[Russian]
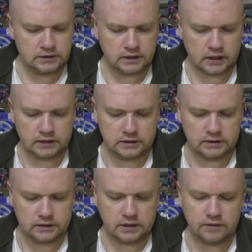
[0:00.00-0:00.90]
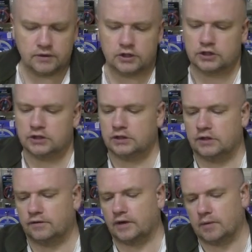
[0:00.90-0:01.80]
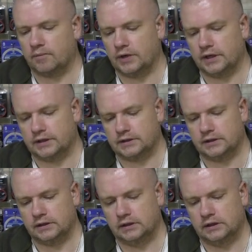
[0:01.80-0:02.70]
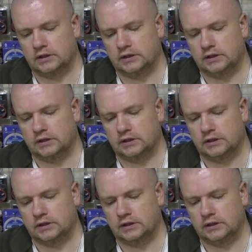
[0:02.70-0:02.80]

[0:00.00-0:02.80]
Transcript: Так, три вершинки в комплекте.